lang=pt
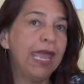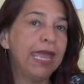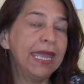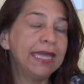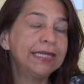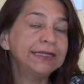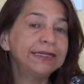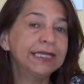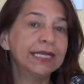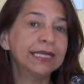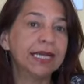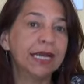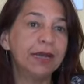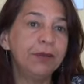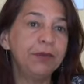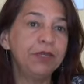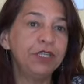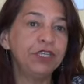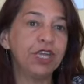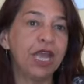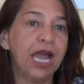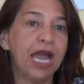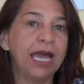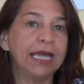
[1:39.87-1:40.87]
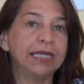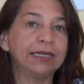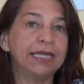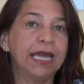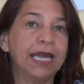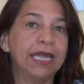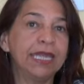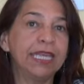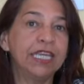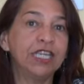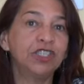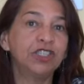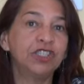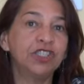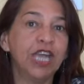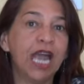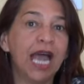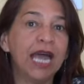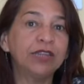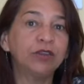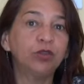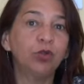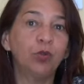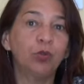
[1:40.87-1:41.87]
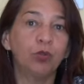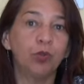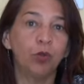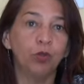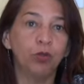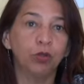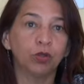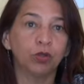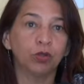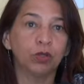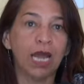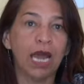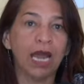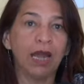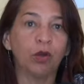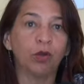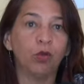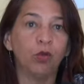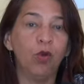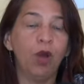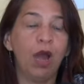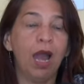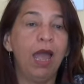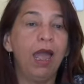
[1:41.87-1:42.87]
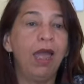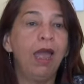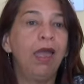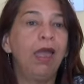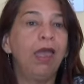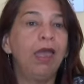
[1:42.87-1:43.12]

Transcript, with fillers: Essa caminhada, este ato público na rua,